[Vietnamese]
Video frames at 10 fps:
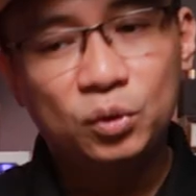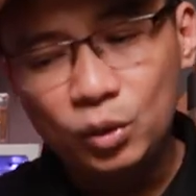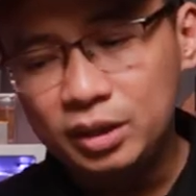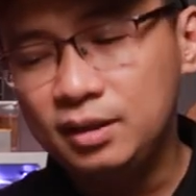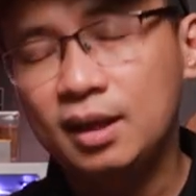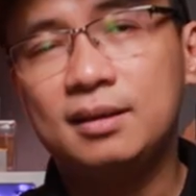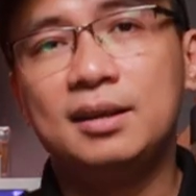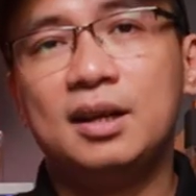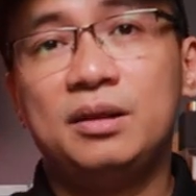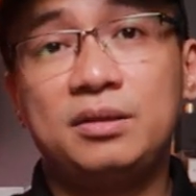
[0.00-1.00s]
Tuy nhiên
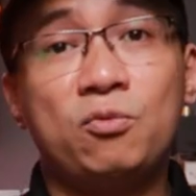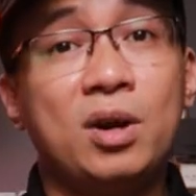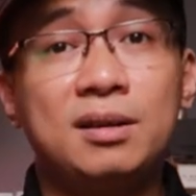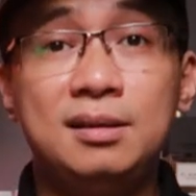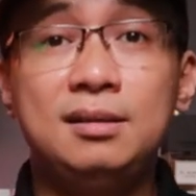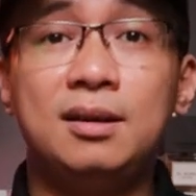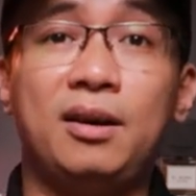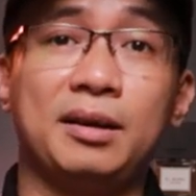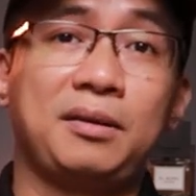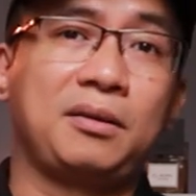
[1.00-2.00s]
trong quá khứ
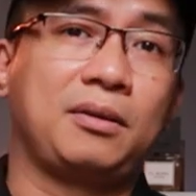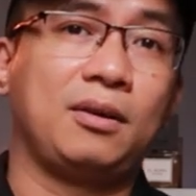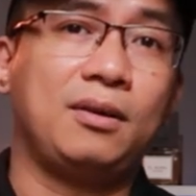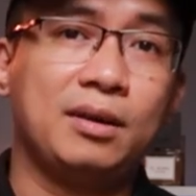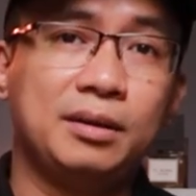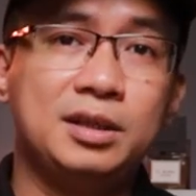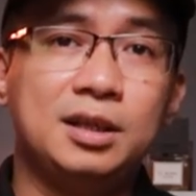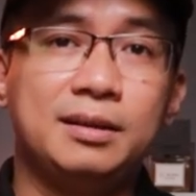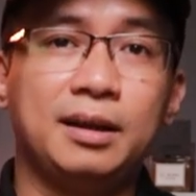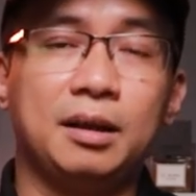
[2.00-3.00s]
họ đã có những